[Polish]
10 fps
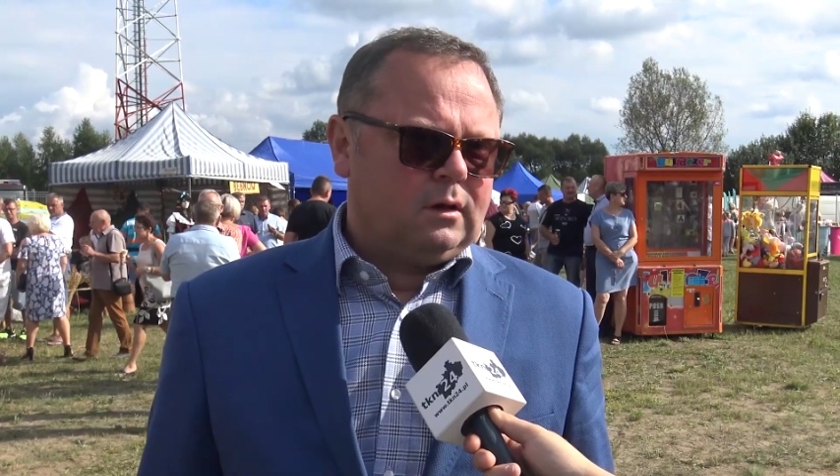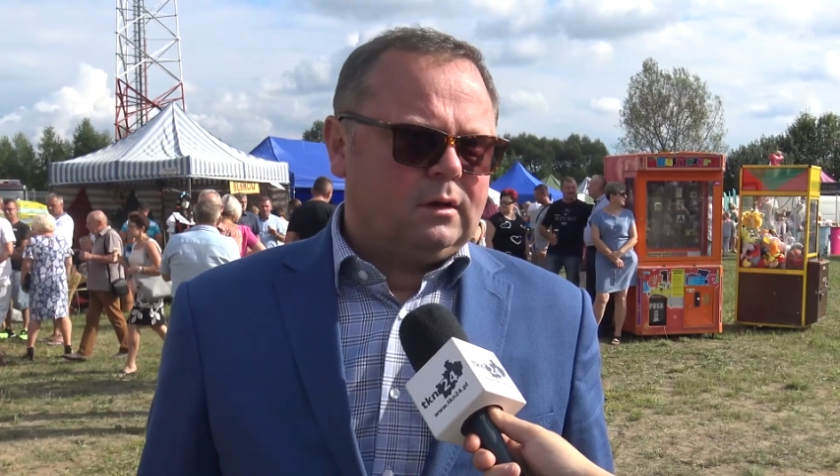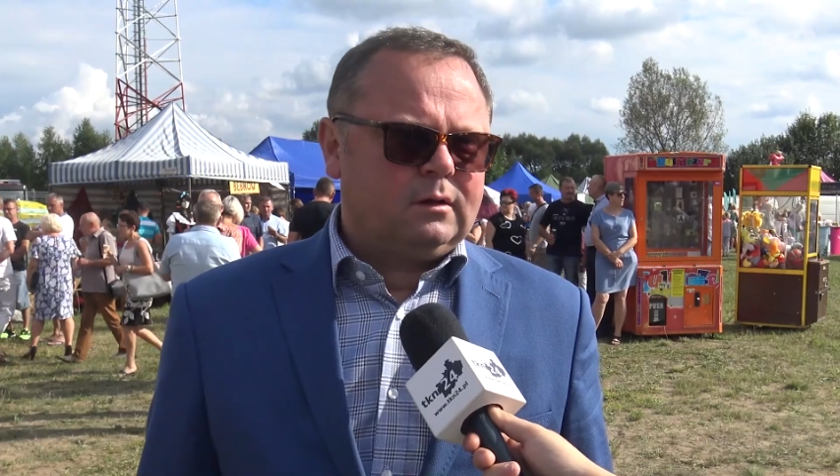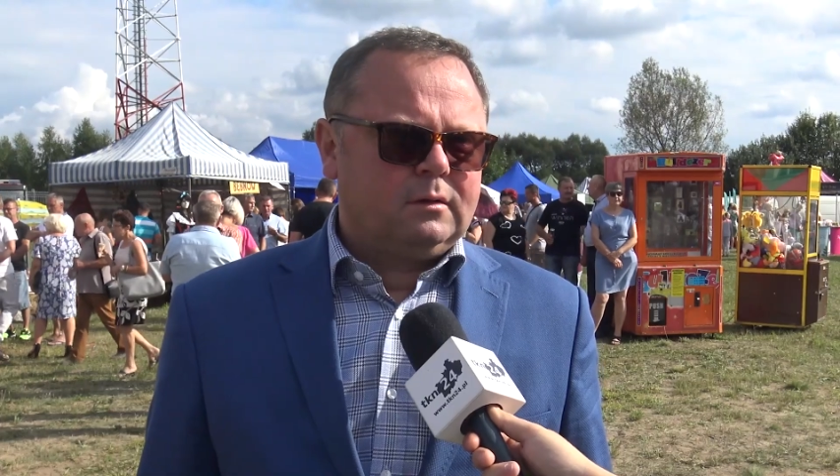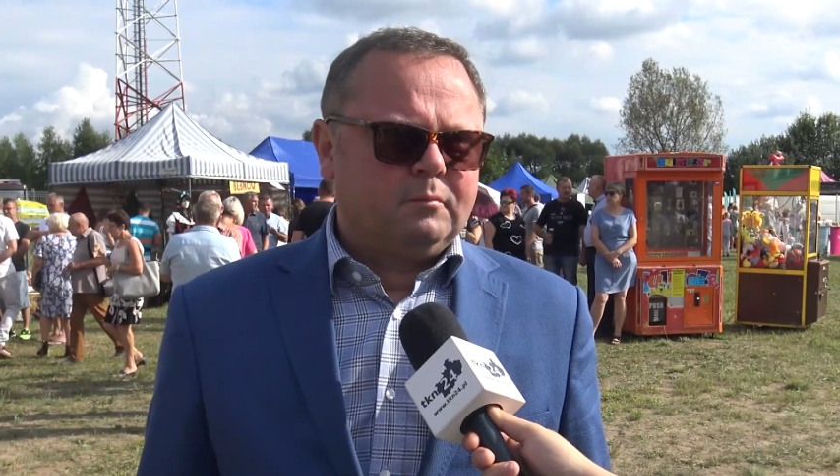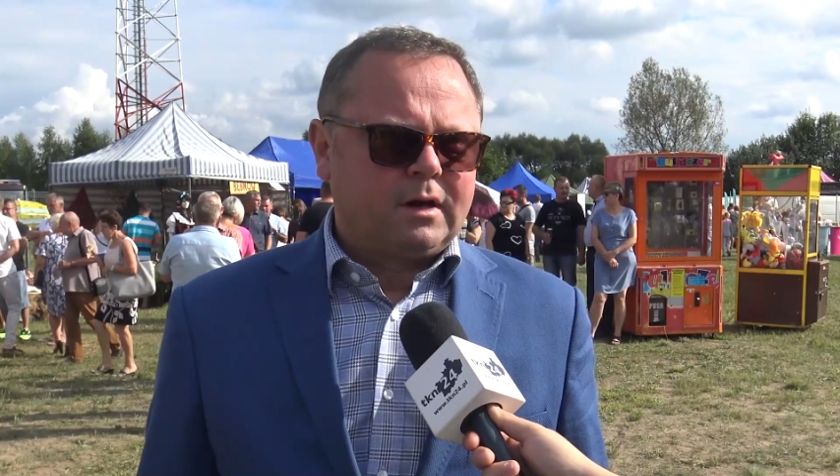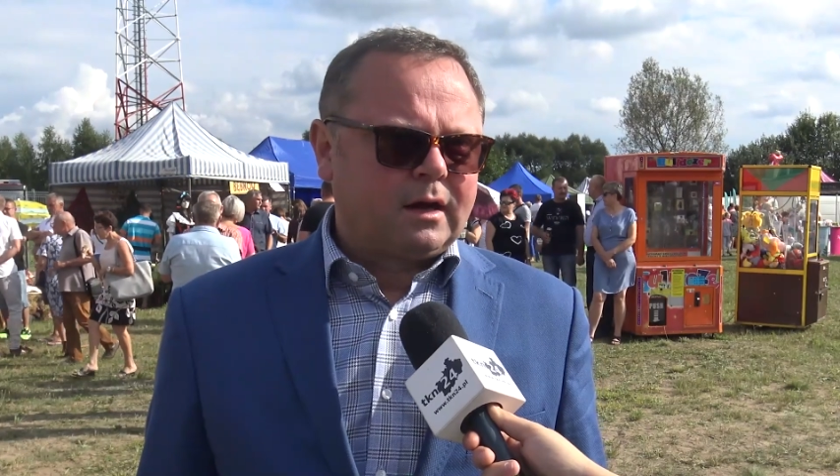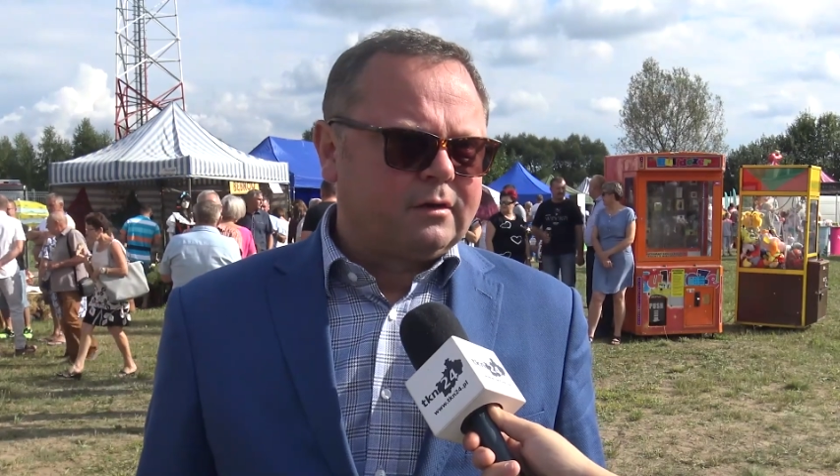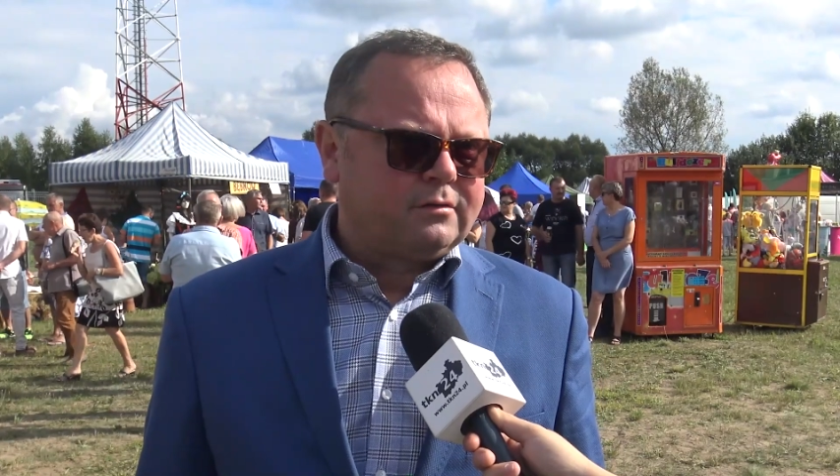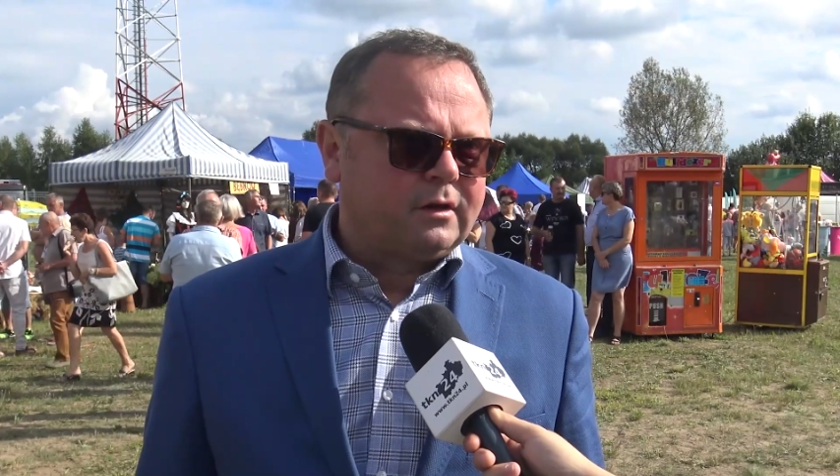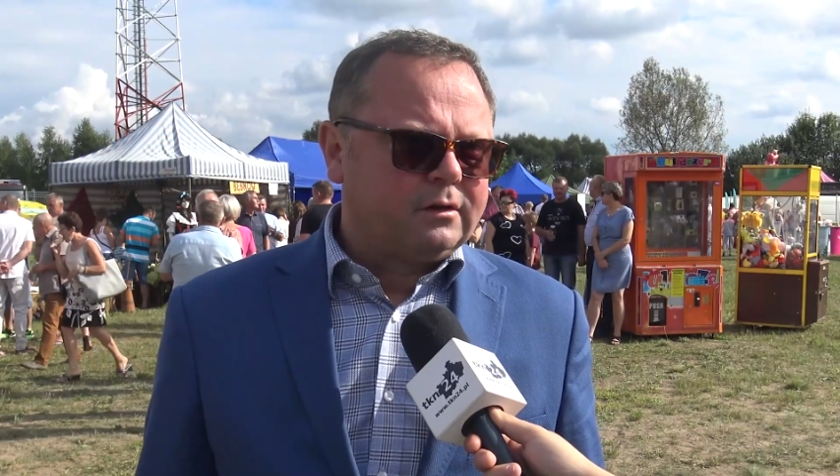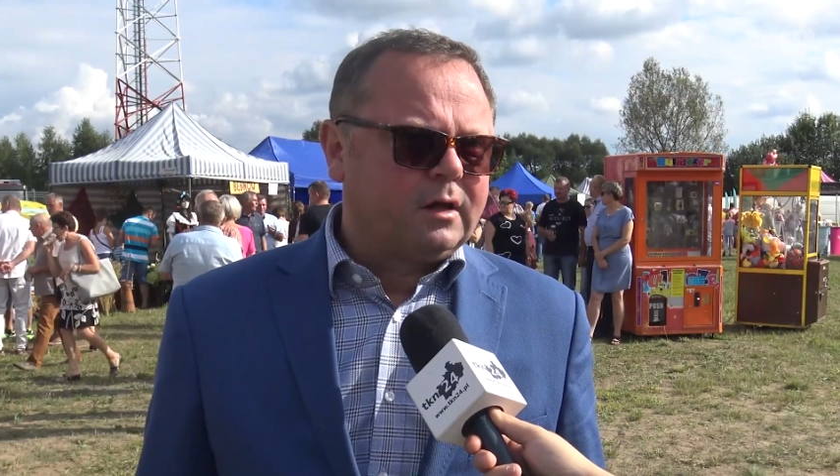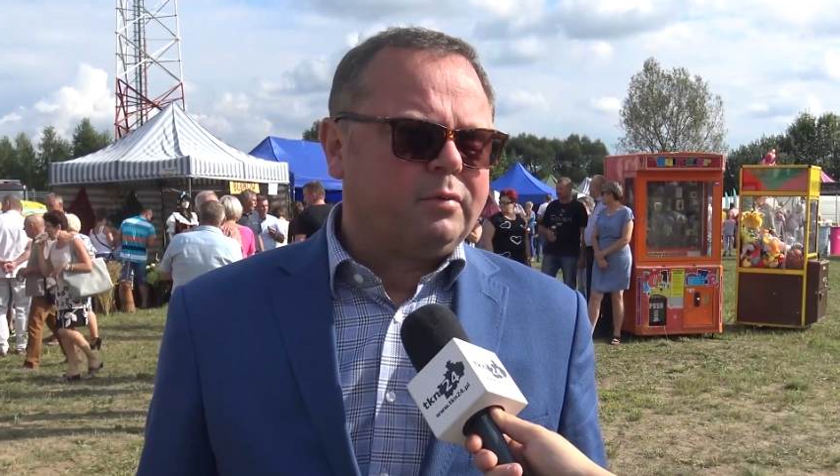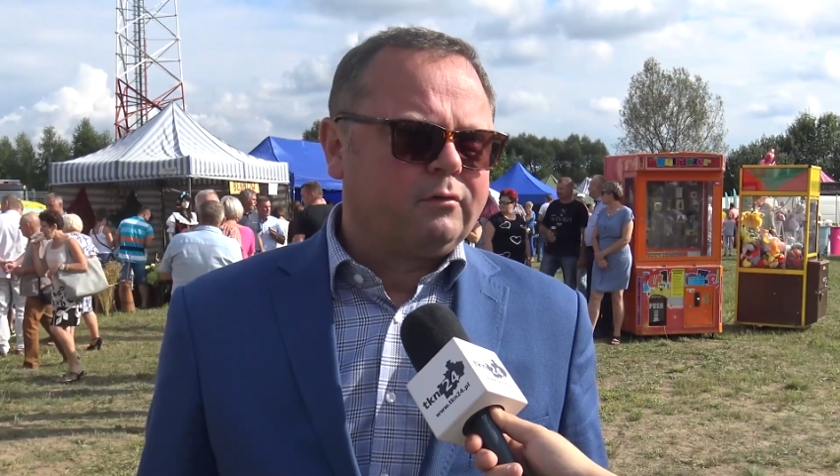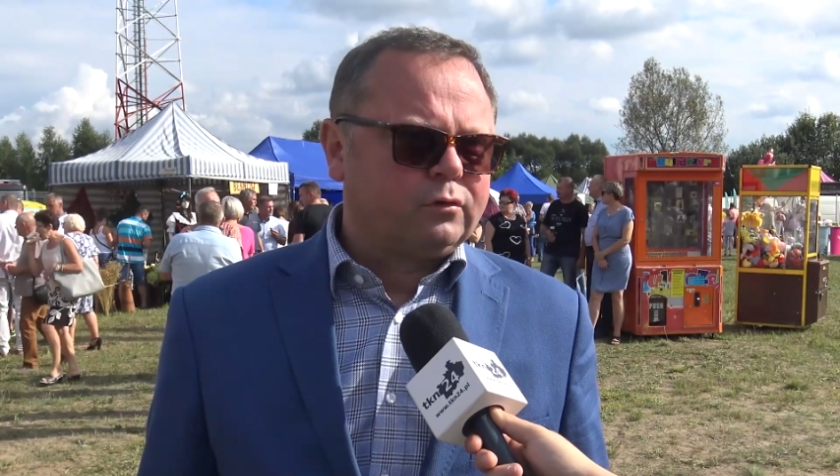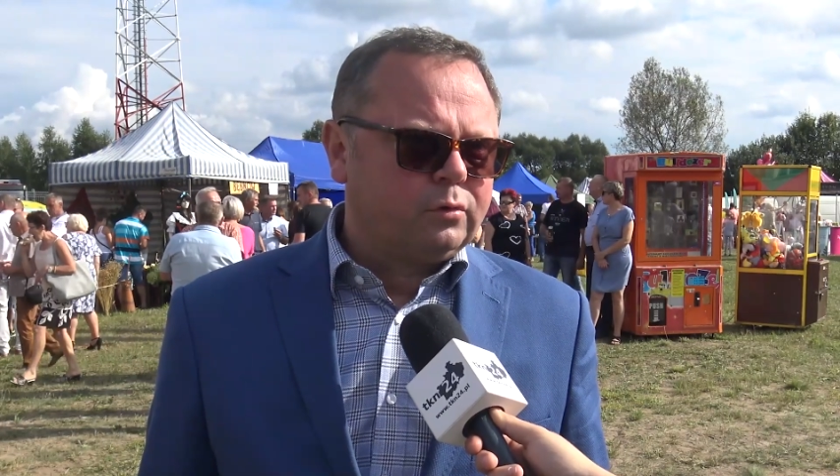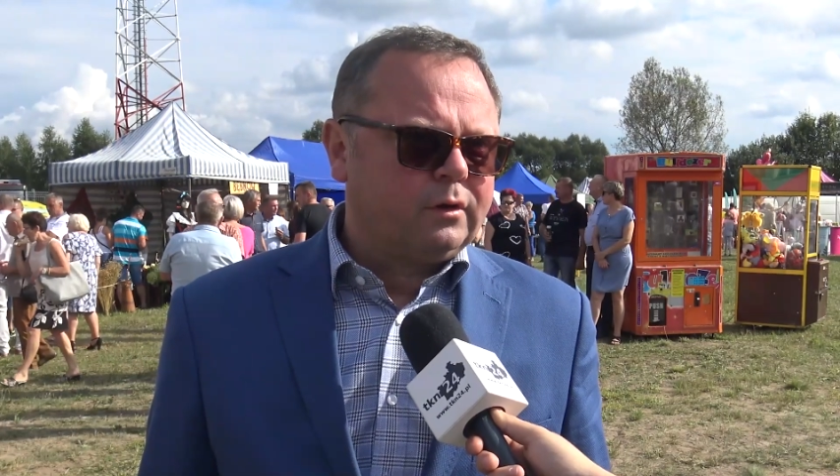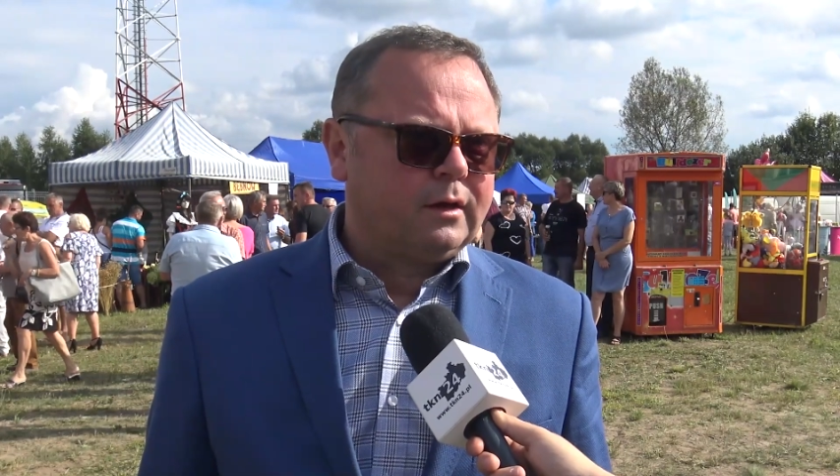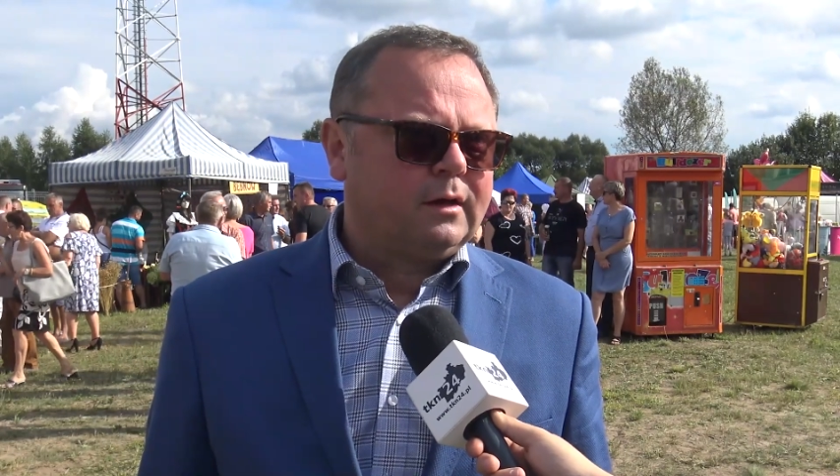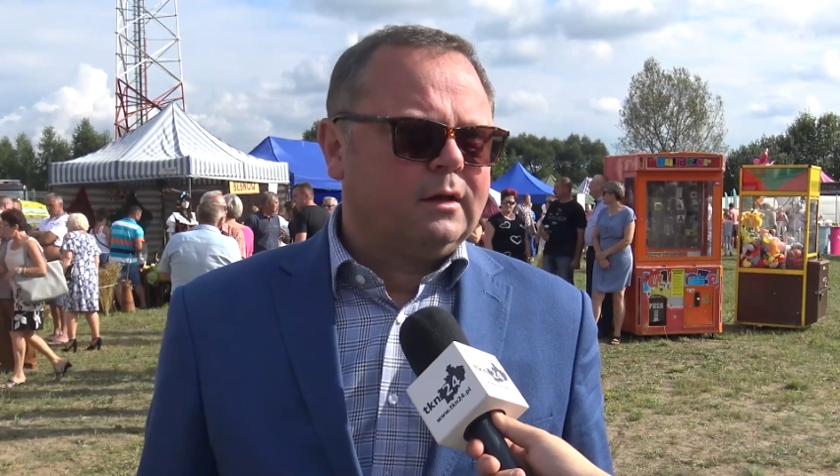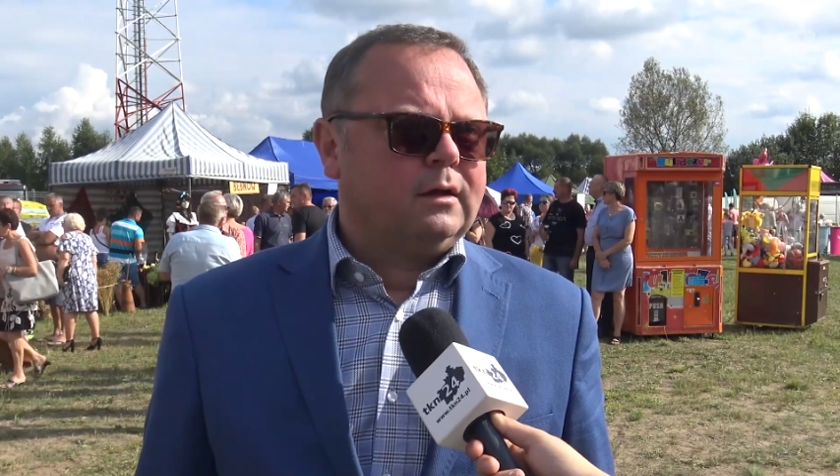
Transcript: No Brak SLD tak powoduje,